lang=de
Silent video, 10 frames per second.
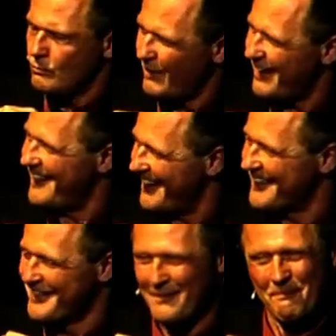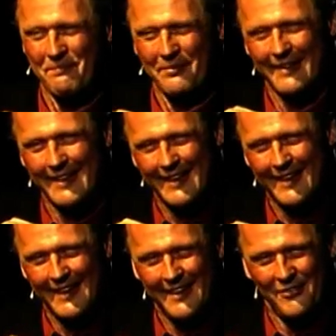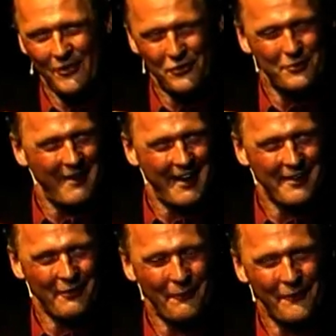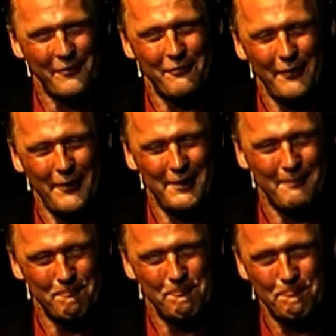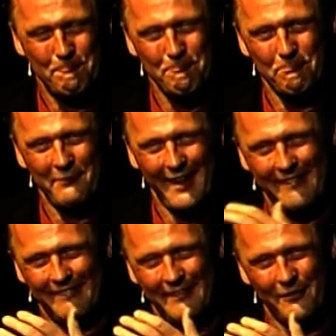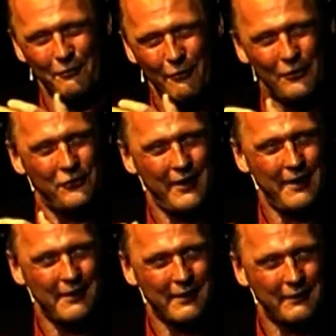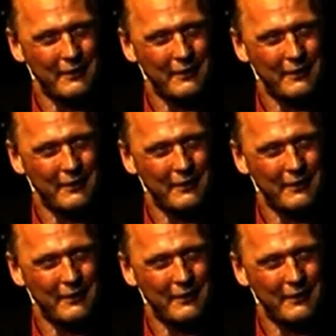Meine Herren, es ist mir eine große Freude, dass Sie so vollständig